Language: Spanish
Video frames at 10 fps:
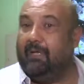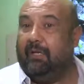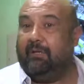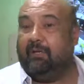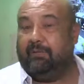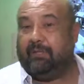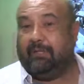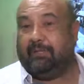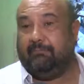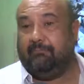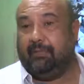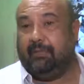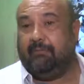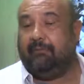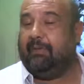Entonces,
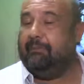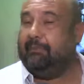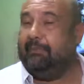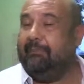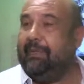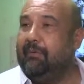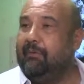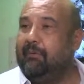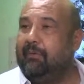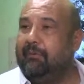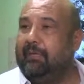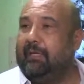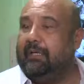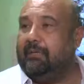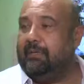yo me pregunto,
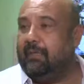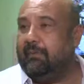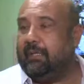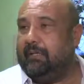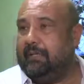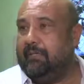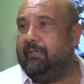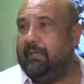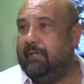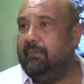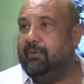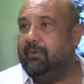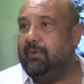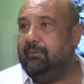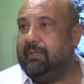¿de qué sirve que sancionemos
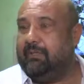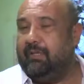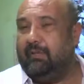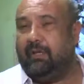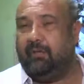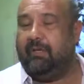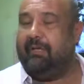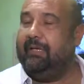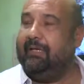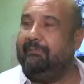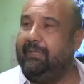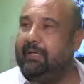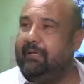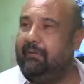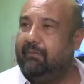normas si luego no hay el
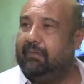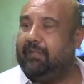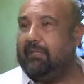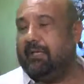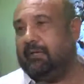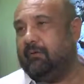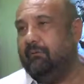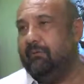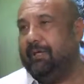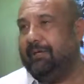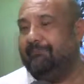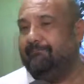espíritu de hacerlas cumplir?